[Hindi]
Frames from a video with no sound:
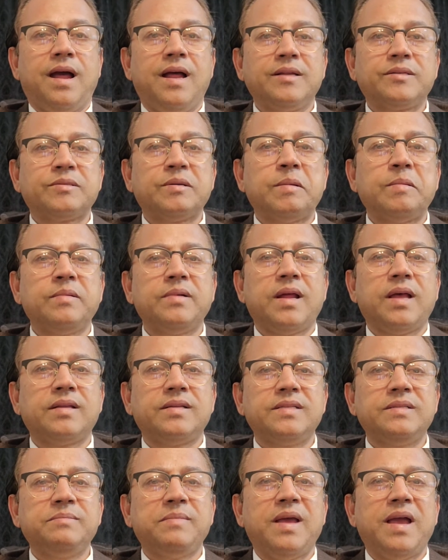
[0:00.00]
अस्सलाम
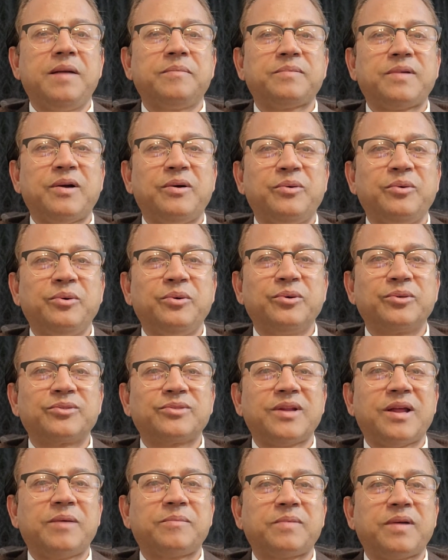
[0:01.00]
नाजीन मैं आपका
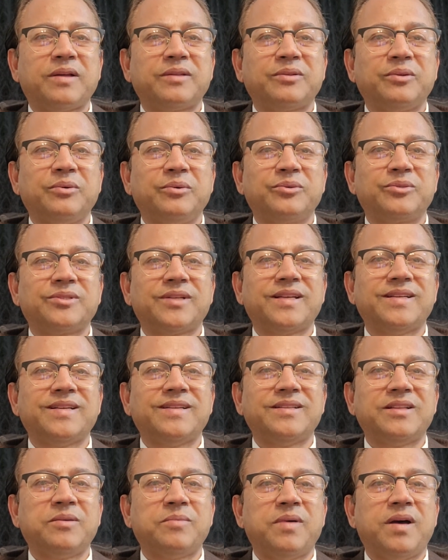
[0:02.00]
होस्ट आपका दोस्त
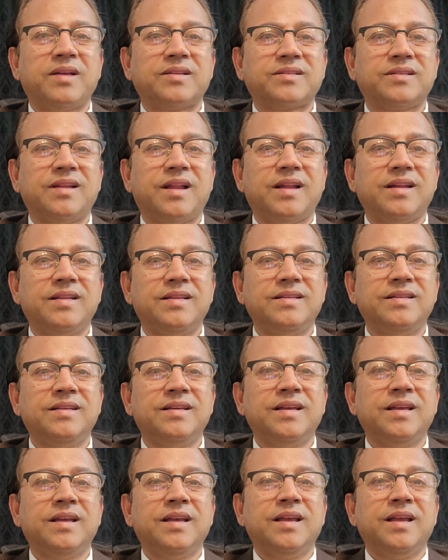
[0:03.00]
सैयद अब्बास किलानी
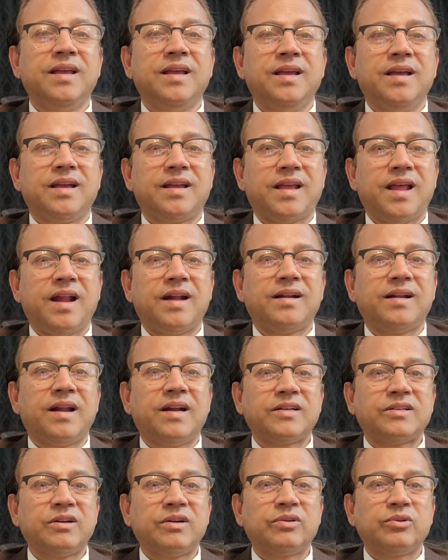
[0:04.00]
कैनेडा
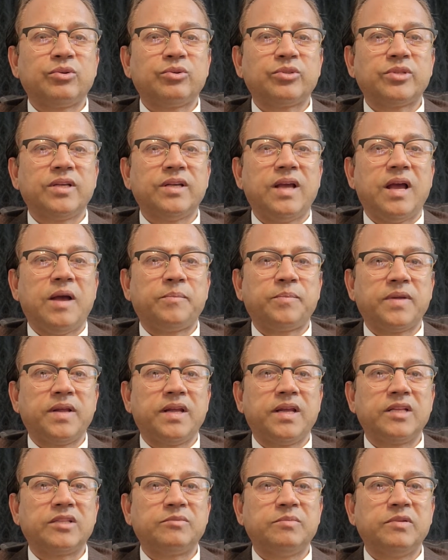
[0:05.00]
टंटो से आपकी
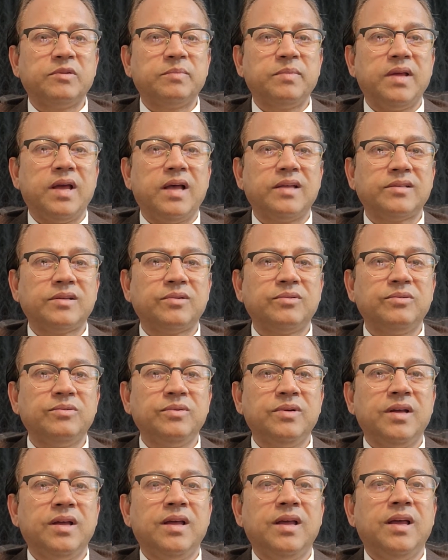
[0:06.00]
खिदमत में हाज़िर हूँ
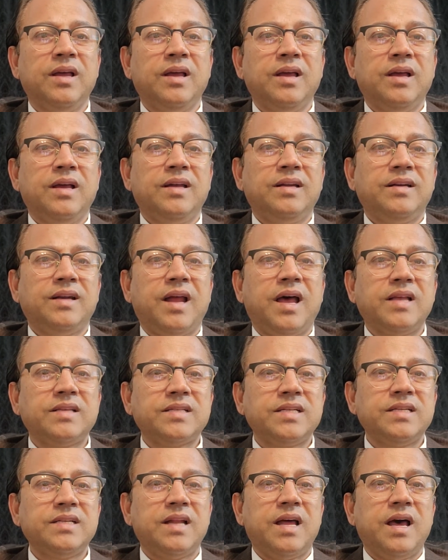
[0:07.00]

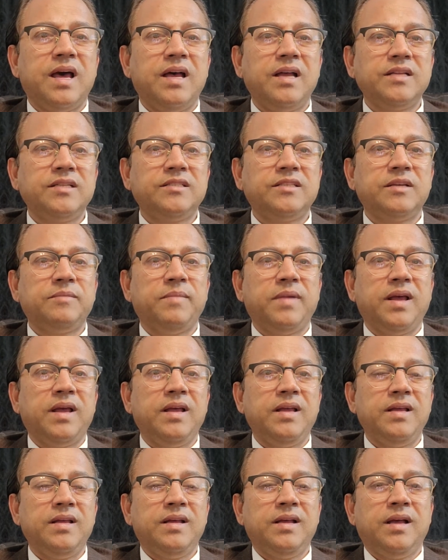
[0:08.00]
नाजीन आज से मैं
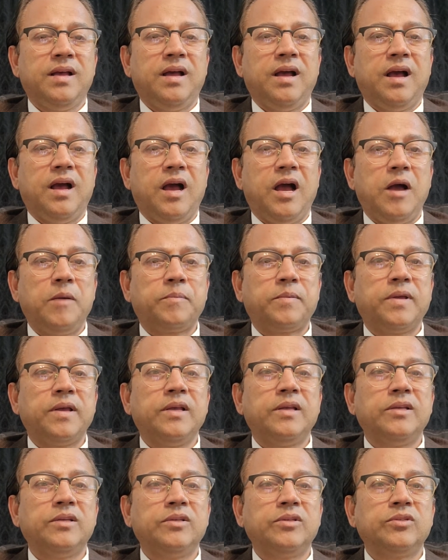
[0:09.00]
आपके
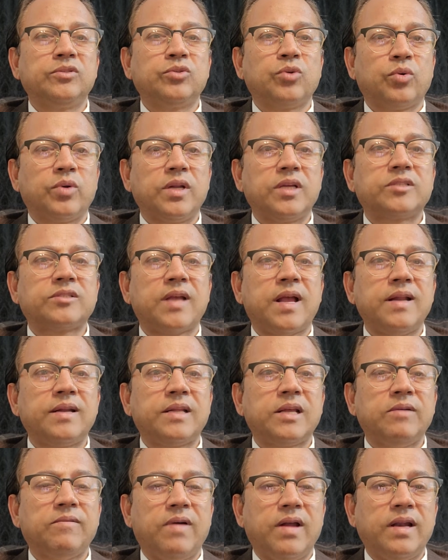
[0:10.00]
जोडिक साइन
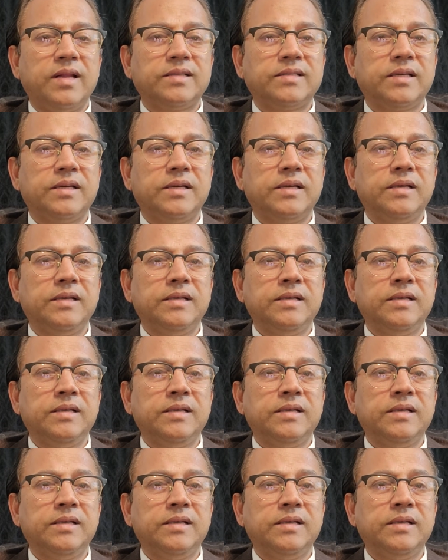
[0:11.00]
के हवाले से